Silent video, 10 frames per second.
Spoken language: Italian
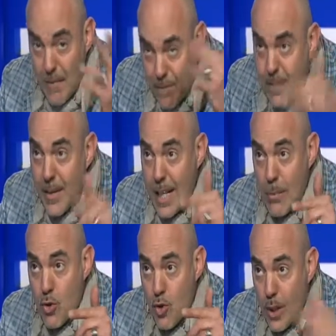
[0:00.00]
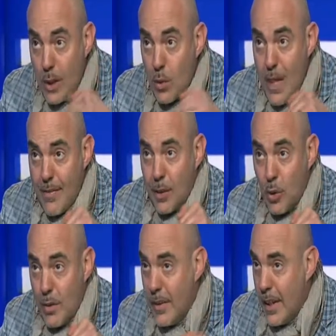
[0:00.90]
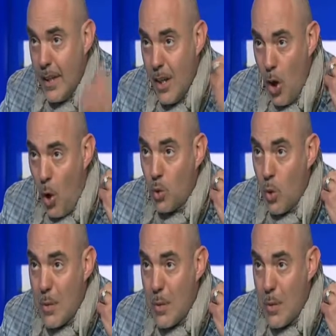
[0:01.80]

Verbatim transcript: e vive le emozioni che tu gli hai fatto vivere otto